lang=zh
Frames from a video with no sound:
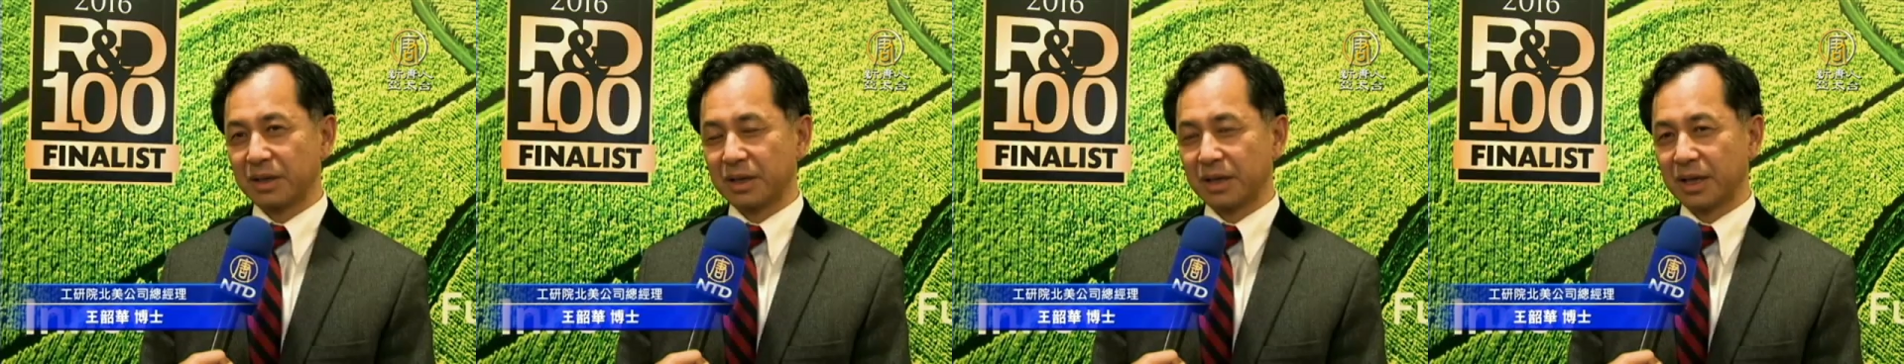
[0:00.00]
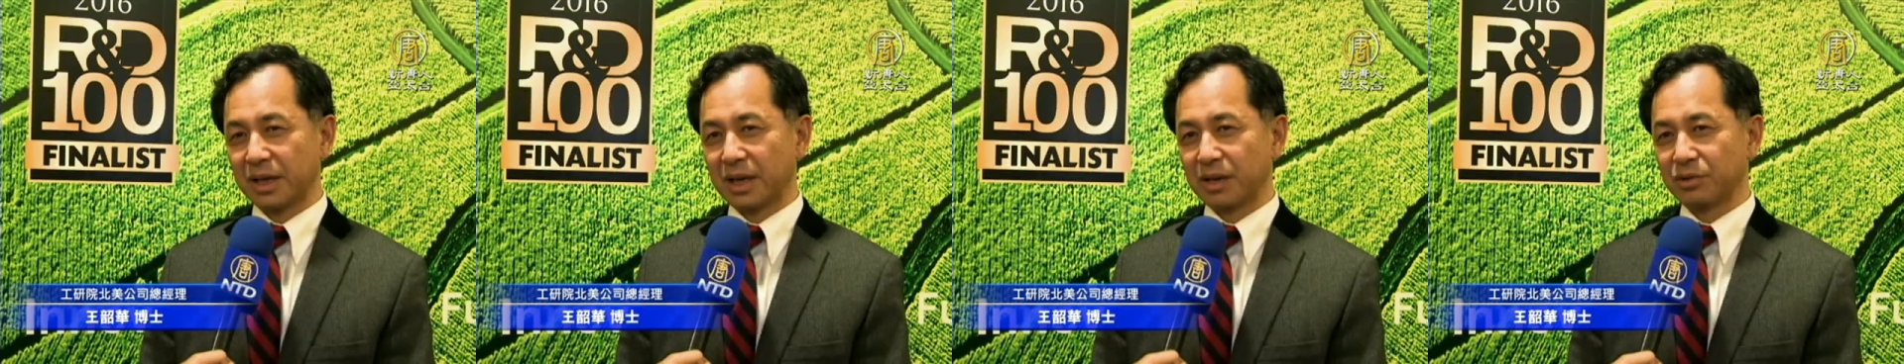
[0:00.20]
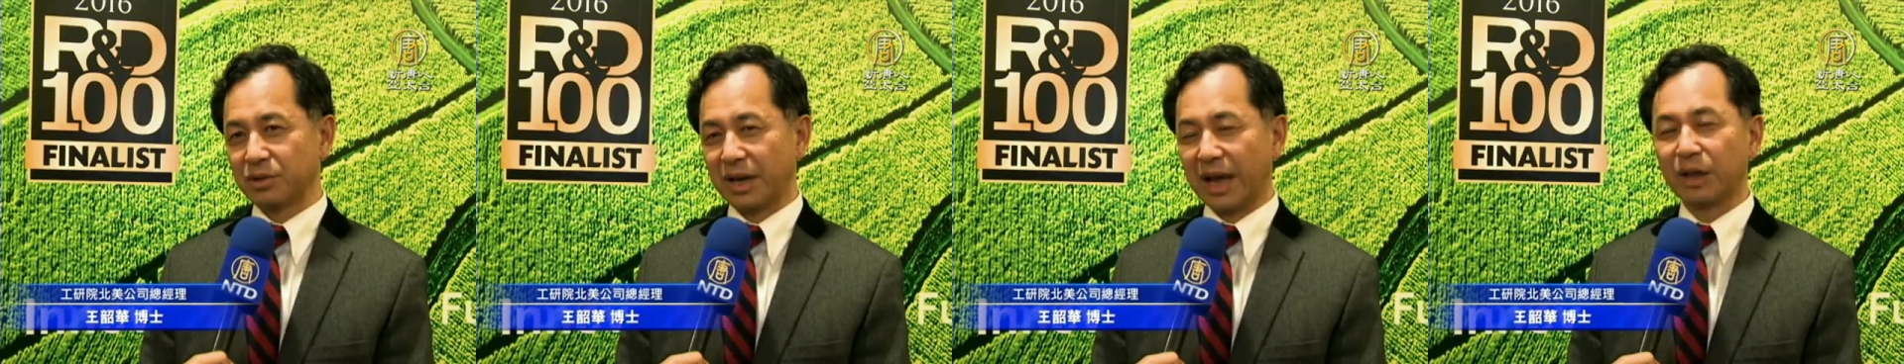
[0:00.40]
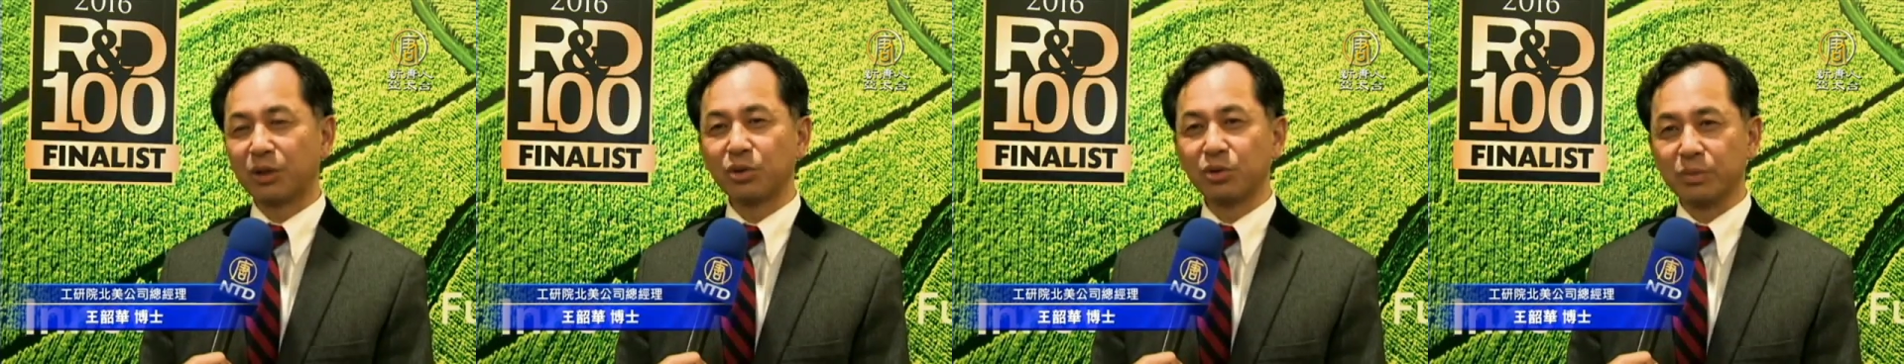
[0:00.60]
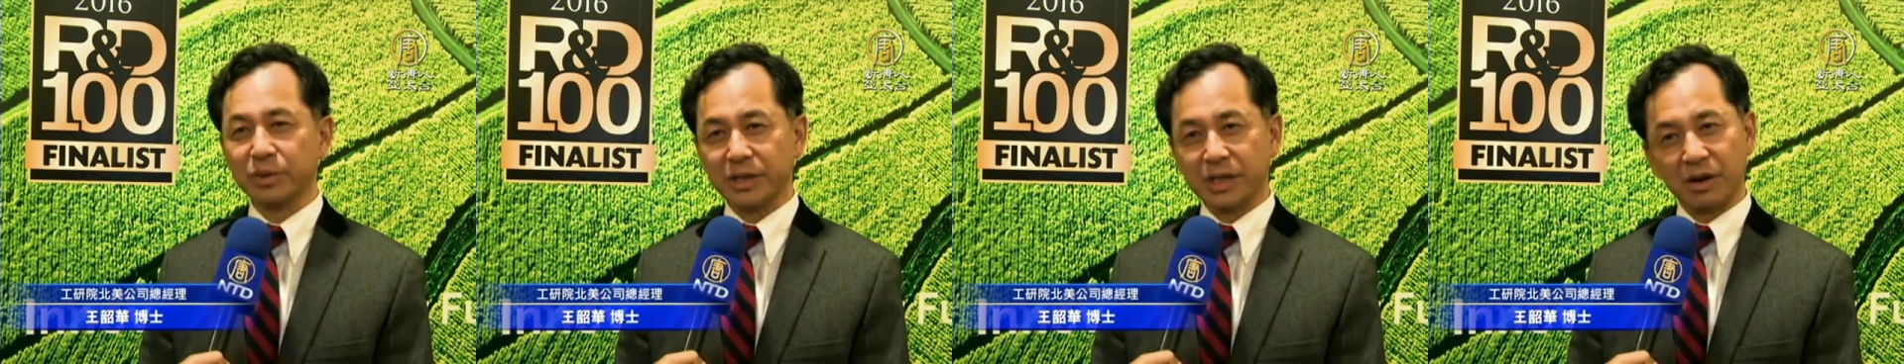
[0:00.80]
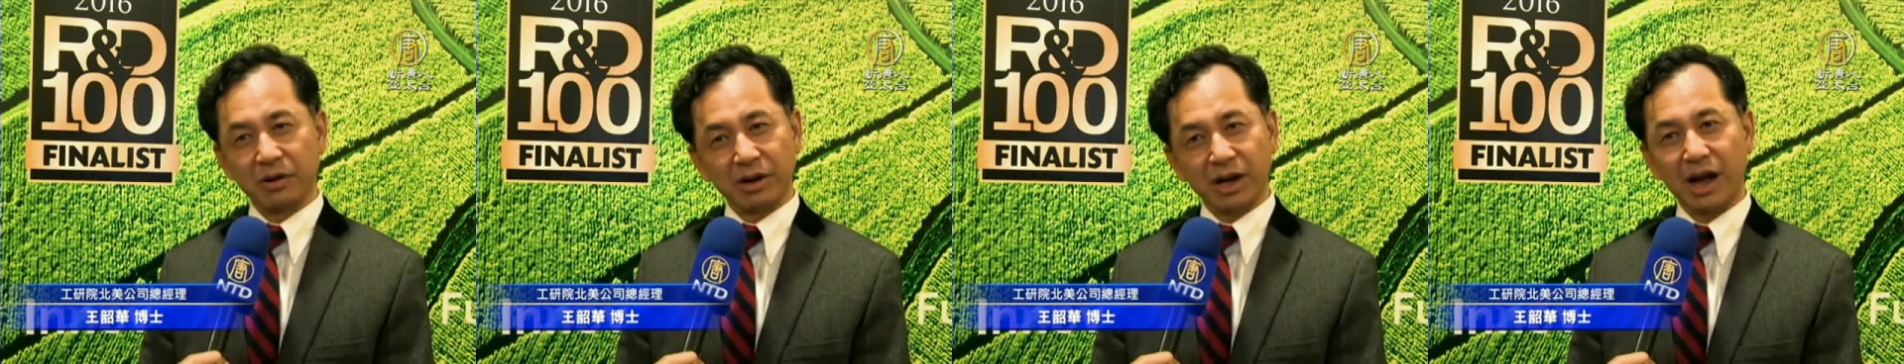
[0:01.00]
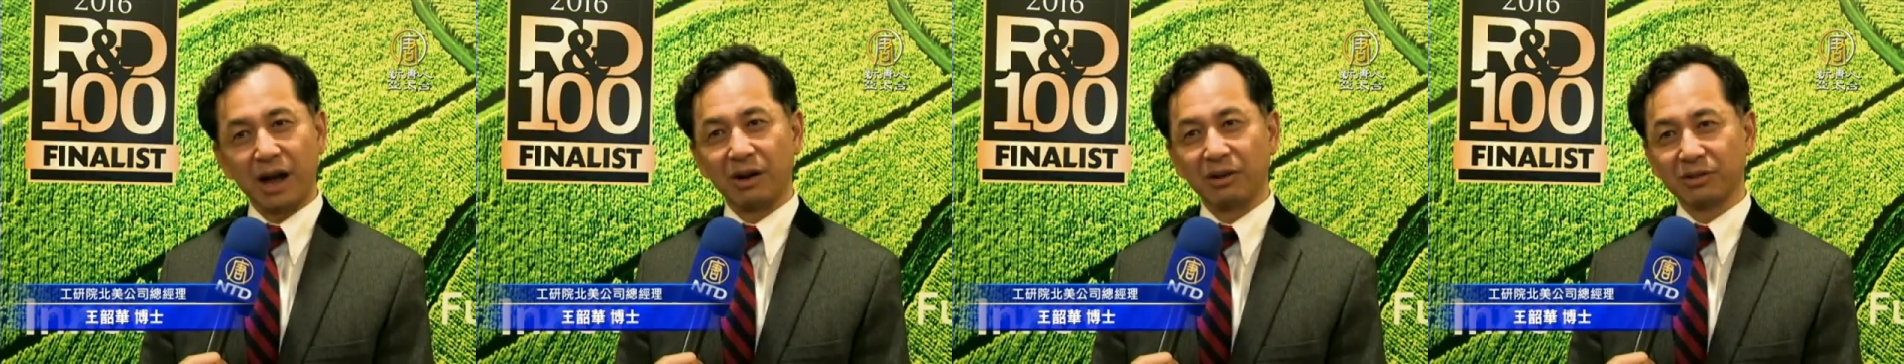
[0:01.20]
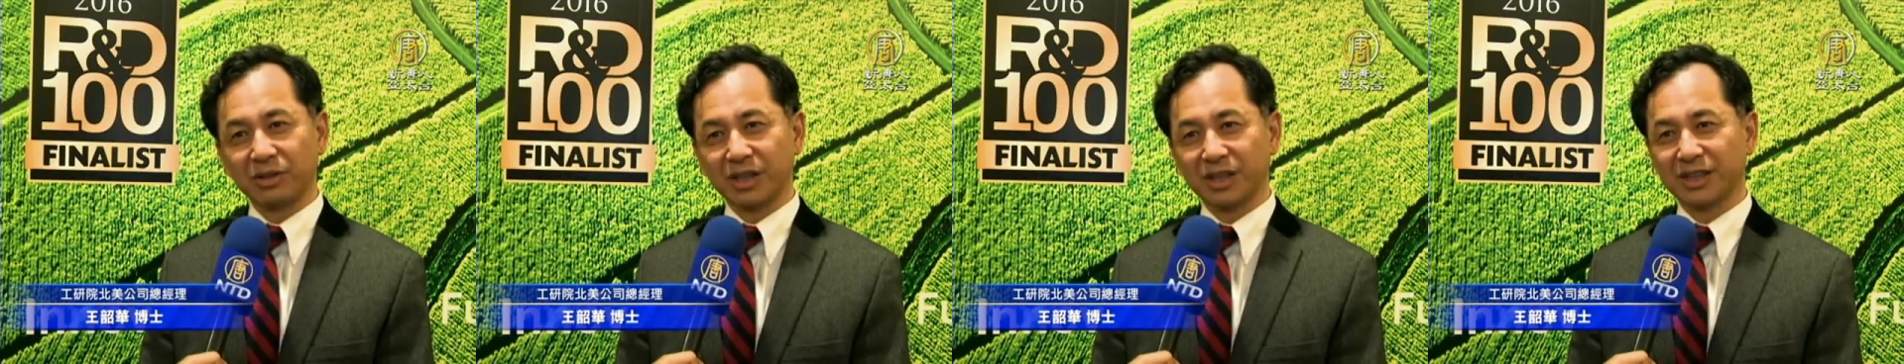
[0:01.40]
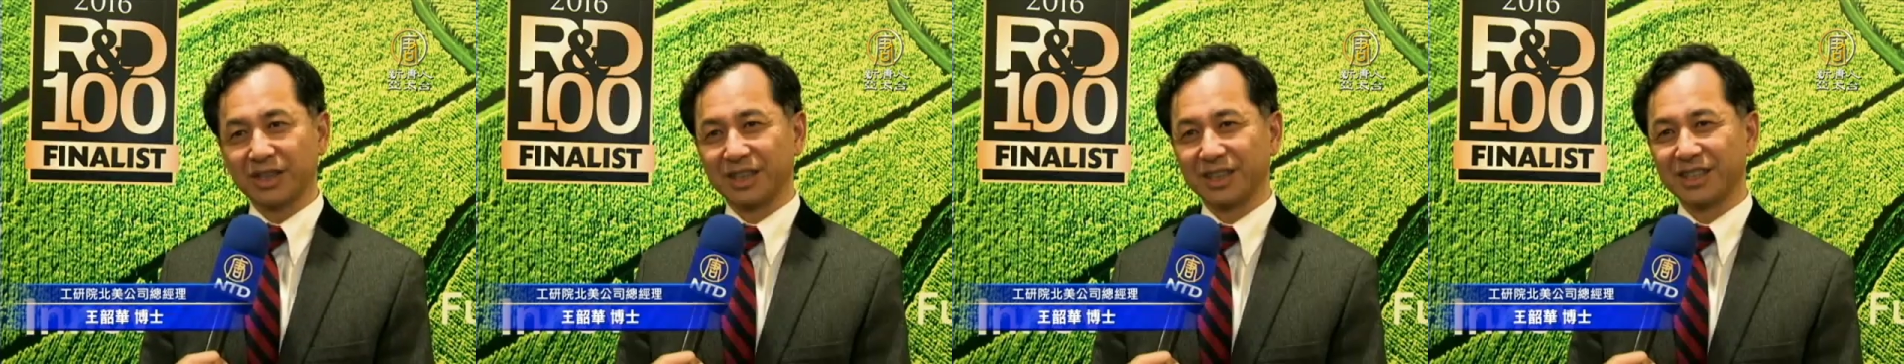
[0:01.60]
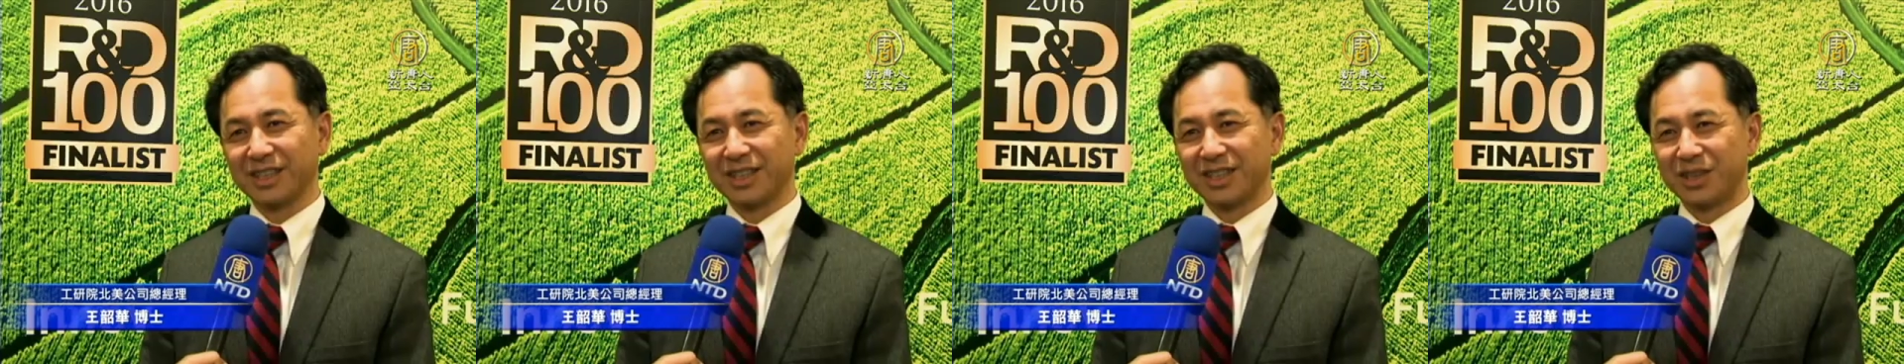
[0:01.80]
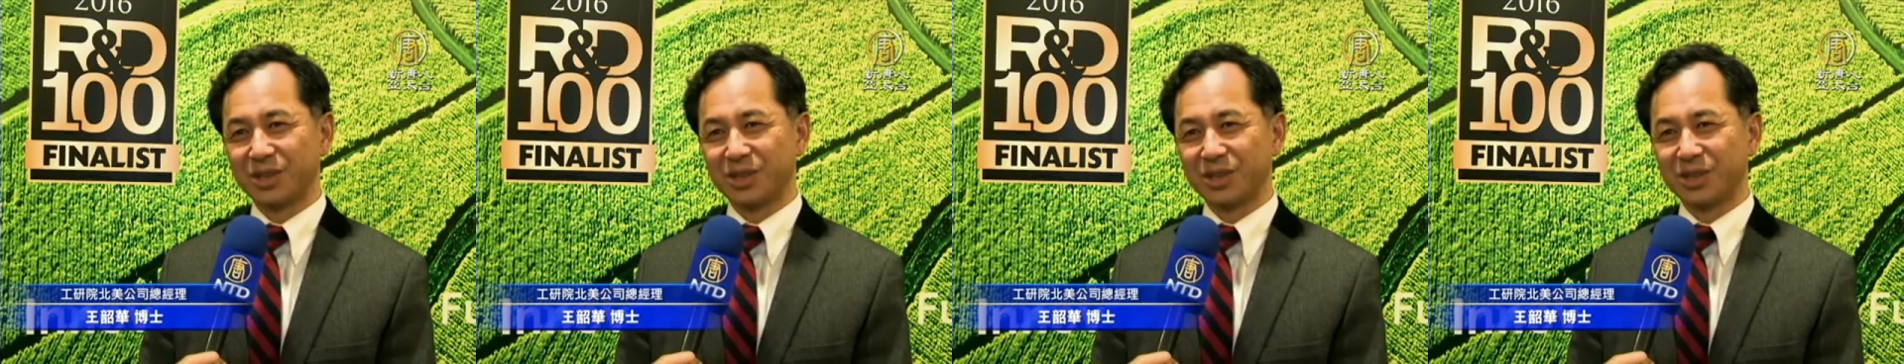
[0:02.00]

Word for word: 应该说难度比较高的哈，